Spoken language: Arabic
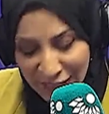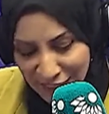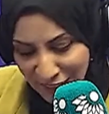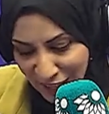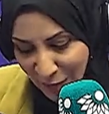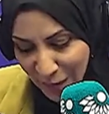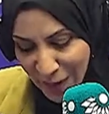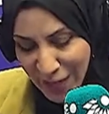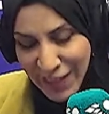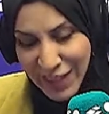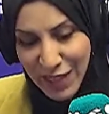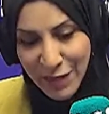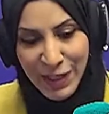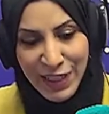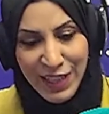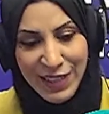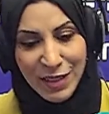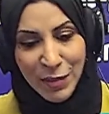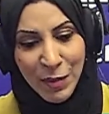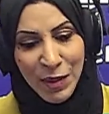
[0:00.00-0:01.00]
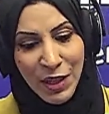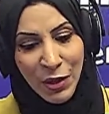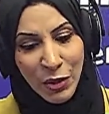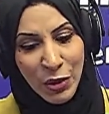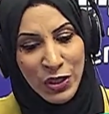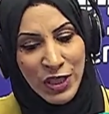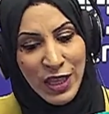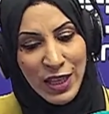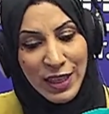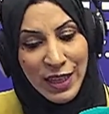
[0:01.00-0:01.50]
نعم هذا ما
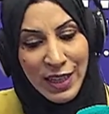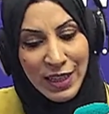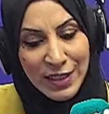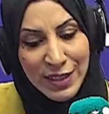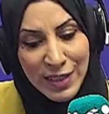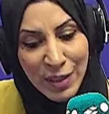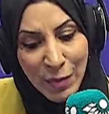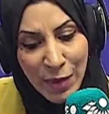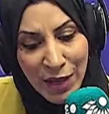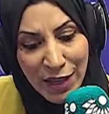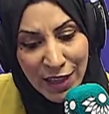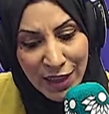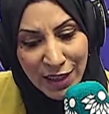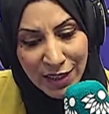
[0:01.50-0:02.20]
نتمناه أستاذ رائد يعني